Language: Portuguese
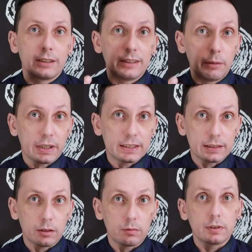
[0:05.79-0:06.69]

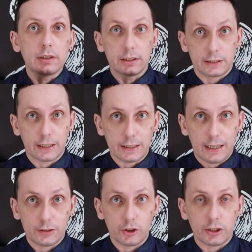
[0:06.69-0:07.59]
depressão e
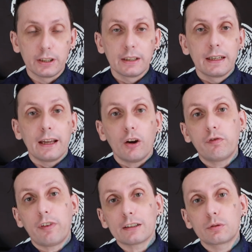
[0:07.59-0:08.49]
ansiedade é o
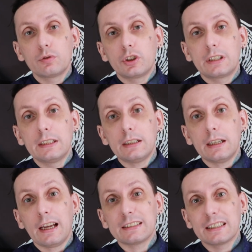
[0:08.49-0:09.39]
fato de que
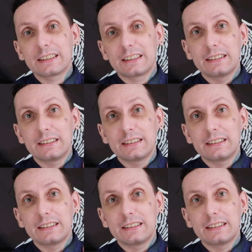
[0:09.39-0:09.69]
essas